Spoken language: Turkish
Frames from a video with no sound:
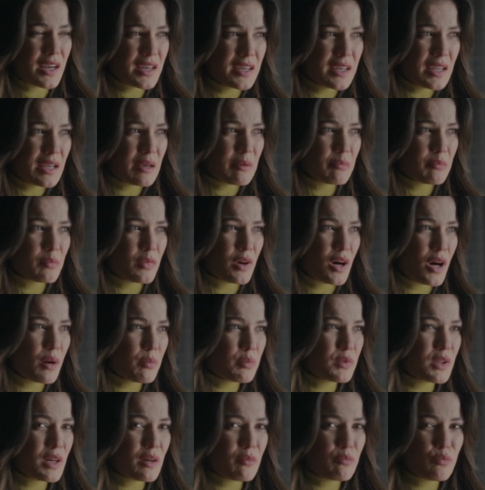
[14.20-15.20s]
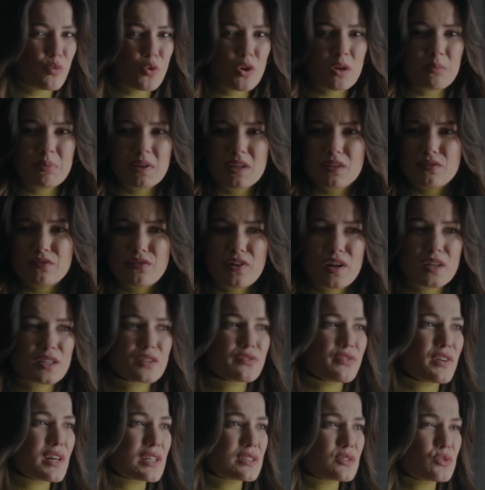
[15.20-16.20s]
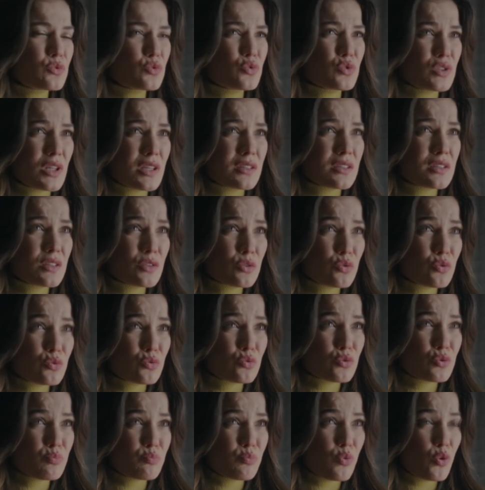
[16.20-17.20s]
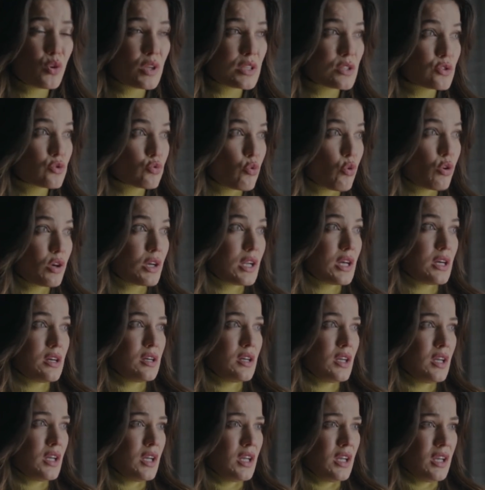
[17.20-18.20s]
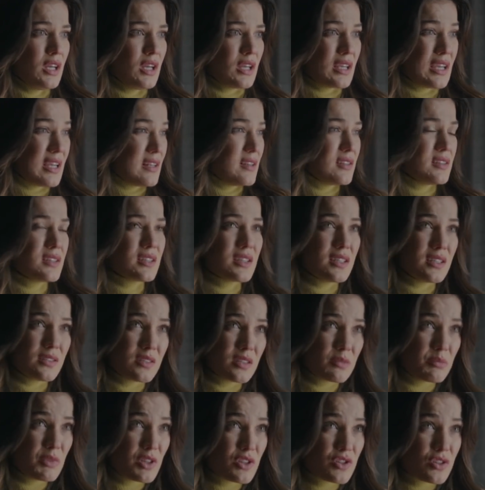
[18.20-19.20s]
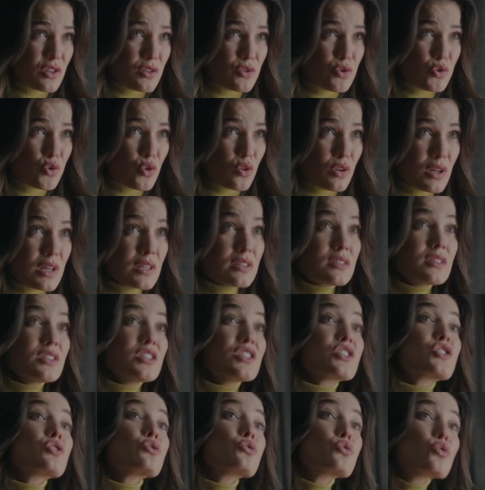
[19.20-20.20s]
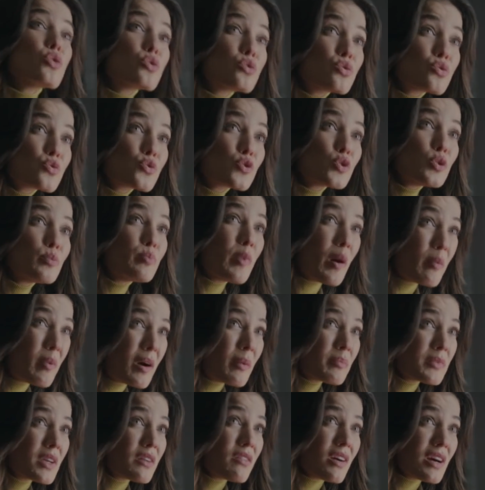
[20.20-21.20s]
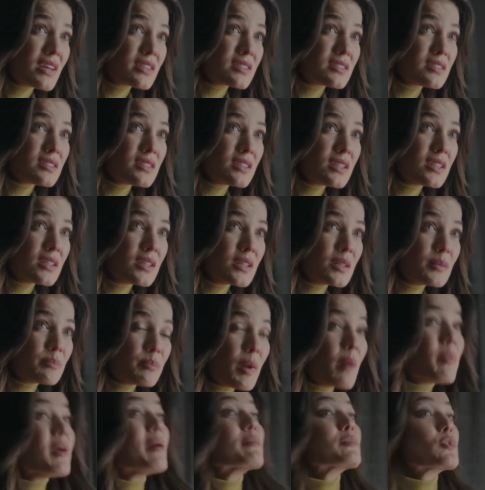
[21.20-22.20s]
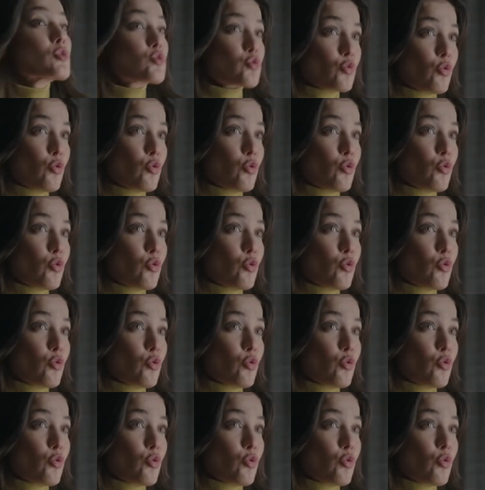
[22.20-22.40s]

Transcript: annem, ablam böyle beni farklı farklı dükkanlara götürüp böyle zorla gelinlik giydirmeye çalışıyorlardı. İşin kötüsü babam da vardı. Babam da